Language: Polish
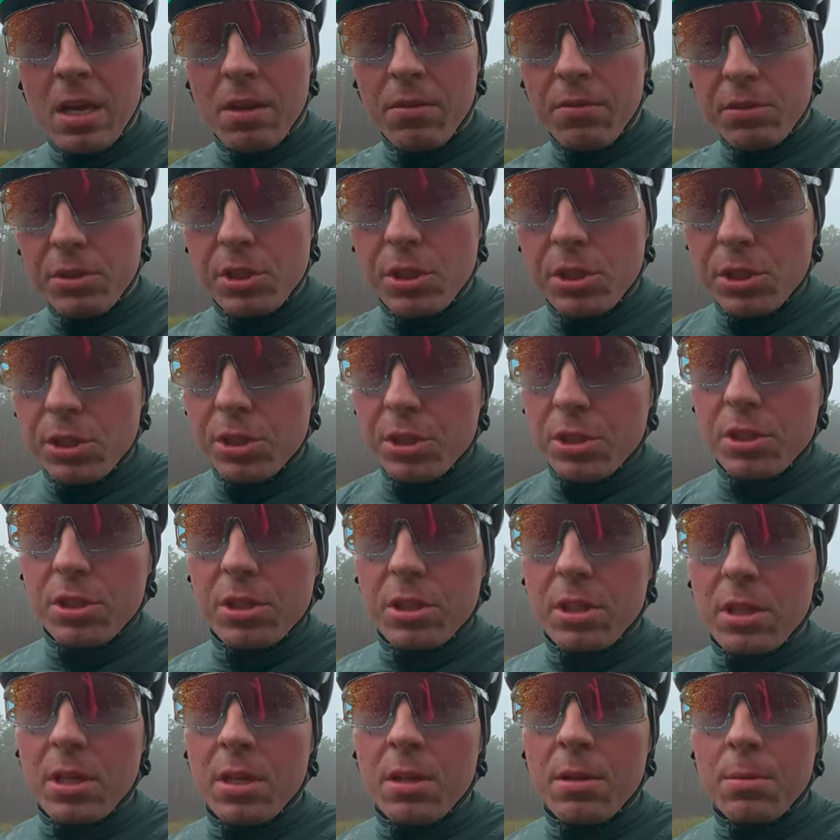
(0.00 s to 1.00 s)
Widzieliście,
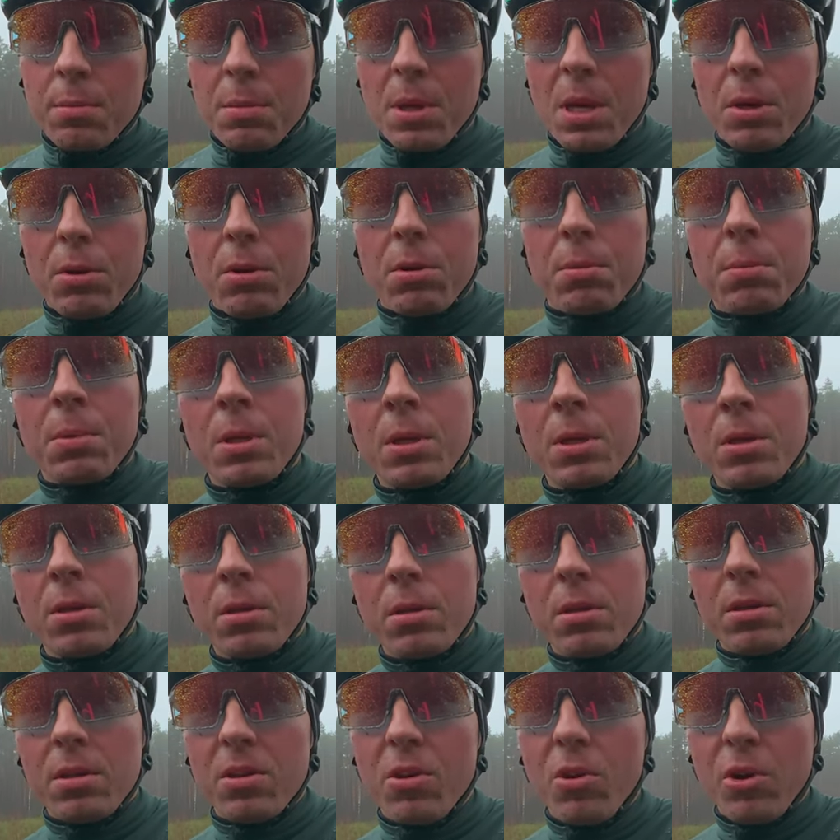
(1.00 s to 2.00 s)
że miałem
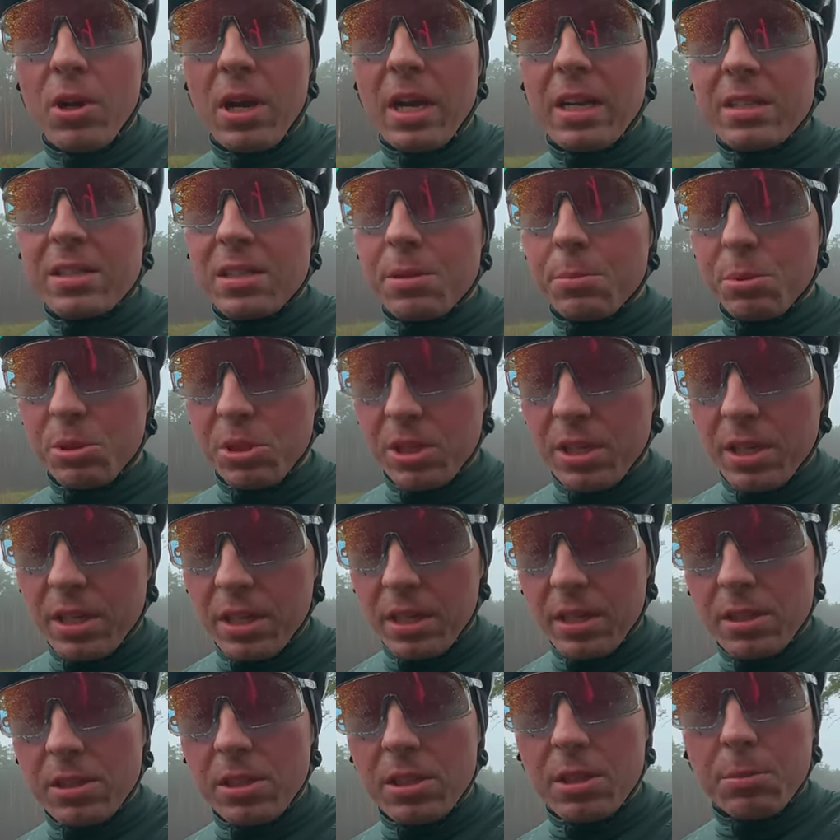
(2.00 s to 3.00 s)
e, okazję
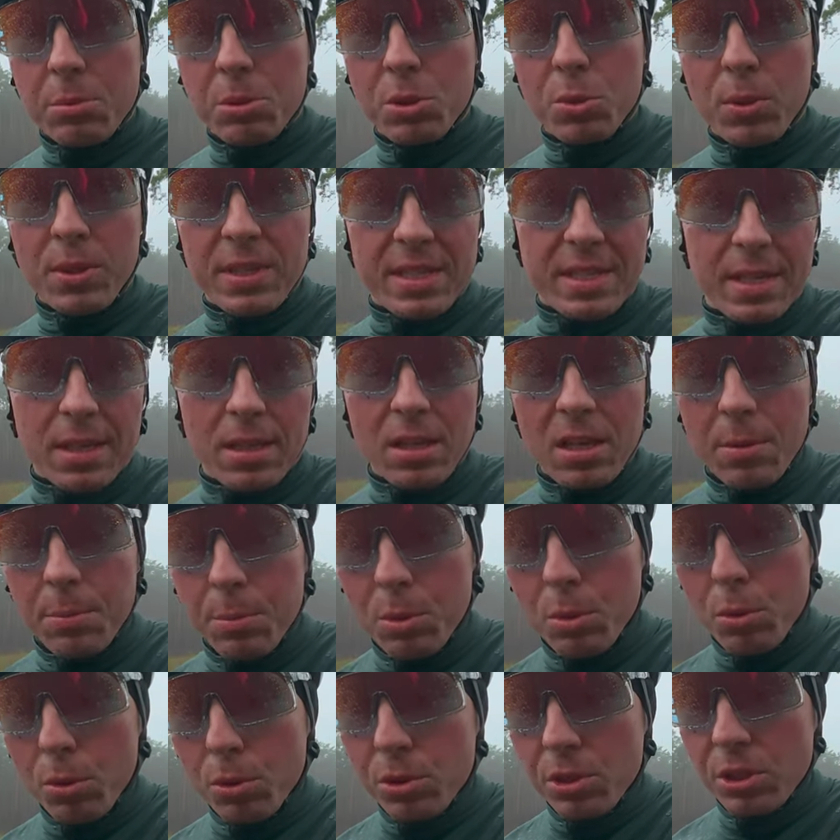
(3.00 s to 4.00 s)
przejechać na przykład setkę
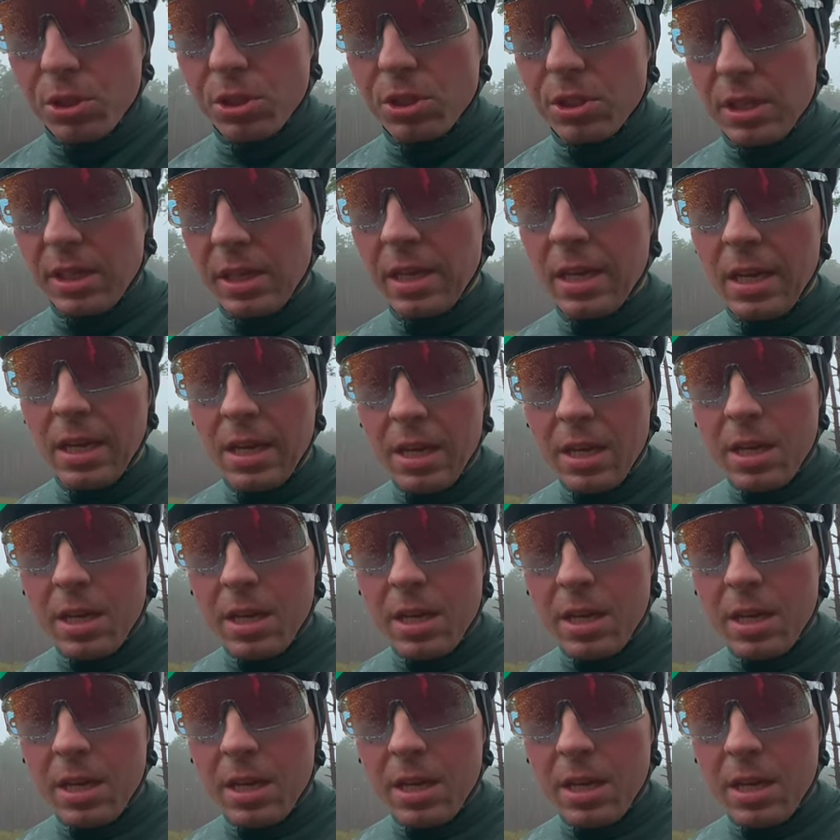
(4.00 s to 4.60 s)
po Łodzi, gdzie